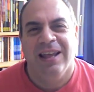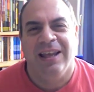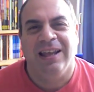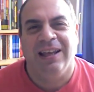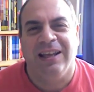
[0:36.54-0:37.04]

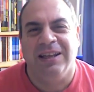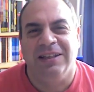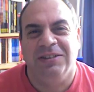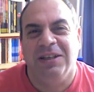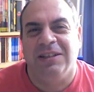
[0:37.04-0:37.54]
eh, no
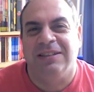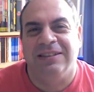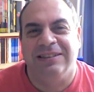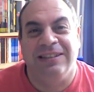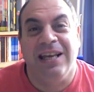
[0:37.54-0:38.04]
sé,
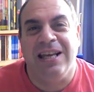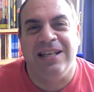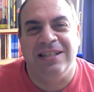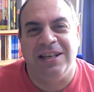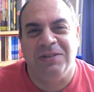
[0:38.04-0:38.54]

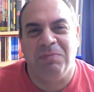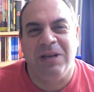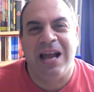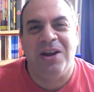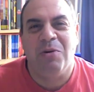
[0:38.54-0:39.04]
Siches,
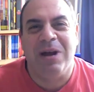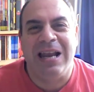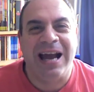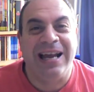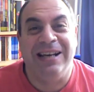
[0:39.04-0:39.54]
Vilanova y
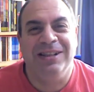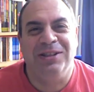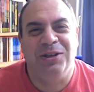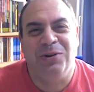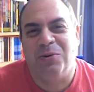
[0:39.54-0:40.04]
la
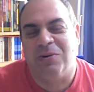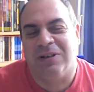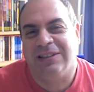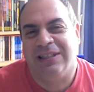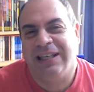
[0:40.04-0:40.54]
Gertrude,
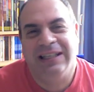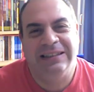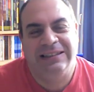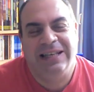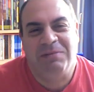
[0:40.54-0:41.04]
no sé qué,
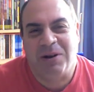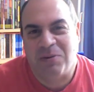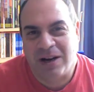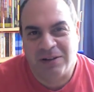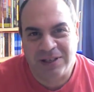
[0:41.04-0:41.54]
ya ni me
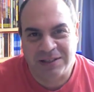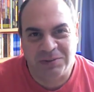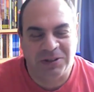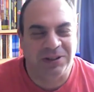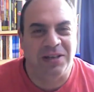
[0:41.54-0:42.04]
acuerdo, fui hace
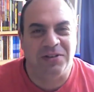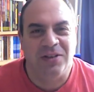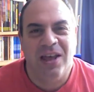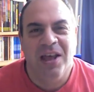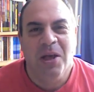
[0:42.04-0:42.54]
muchos años.
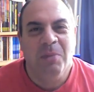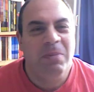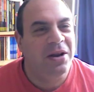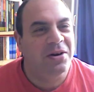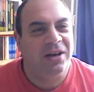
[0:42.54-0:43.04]

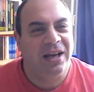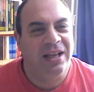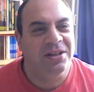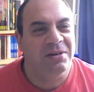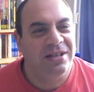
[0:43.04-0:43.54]
Pero qué
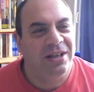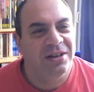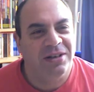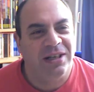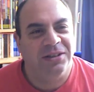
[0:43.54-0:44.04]
lindo
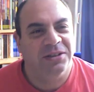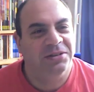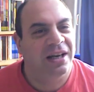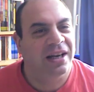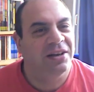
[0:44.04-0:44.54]
Barcelona y todos
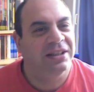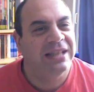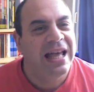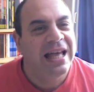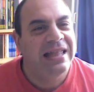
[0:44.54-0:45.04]
sus alrededores.
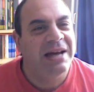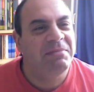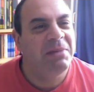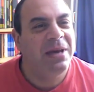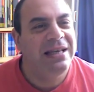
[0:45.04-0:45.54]

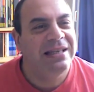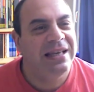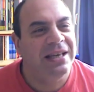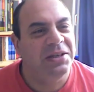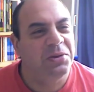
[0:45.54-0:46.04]
También me
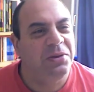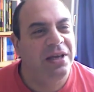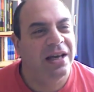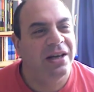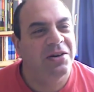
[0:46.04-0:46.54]
hice en su
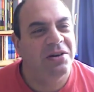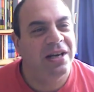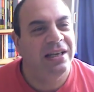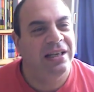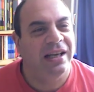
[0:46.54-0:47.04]
día
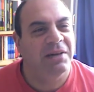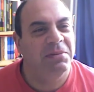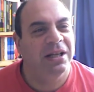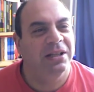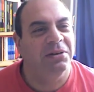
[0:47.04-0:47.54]
Conan y el
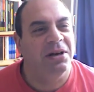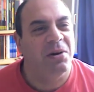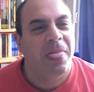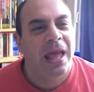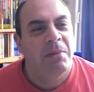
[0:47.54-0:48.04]
Capitán Trueno.
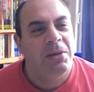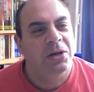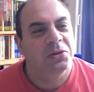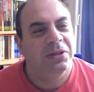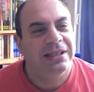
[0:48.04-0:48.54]
Mi
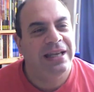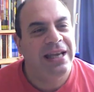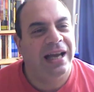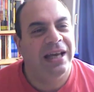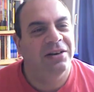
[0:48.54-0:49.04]
consulta
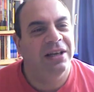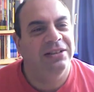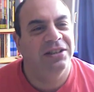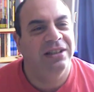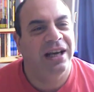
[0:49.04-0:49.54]
sería, ¿qué
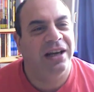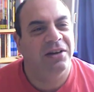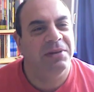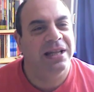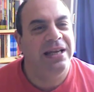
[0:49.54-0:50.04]
colección le
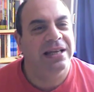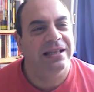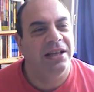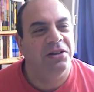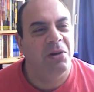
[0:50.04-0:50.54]

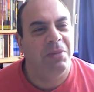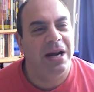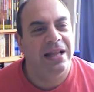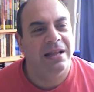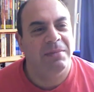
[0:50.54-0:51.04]
recomendarías a Editorial
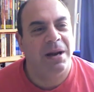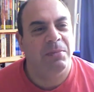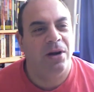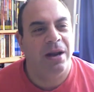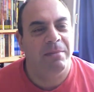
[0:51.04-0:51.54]
Planeta para
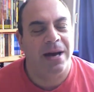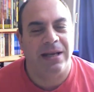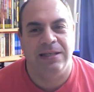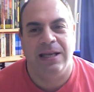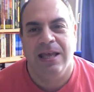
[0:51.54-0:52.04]
poner en
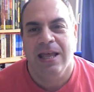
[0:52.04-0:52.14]
marcha?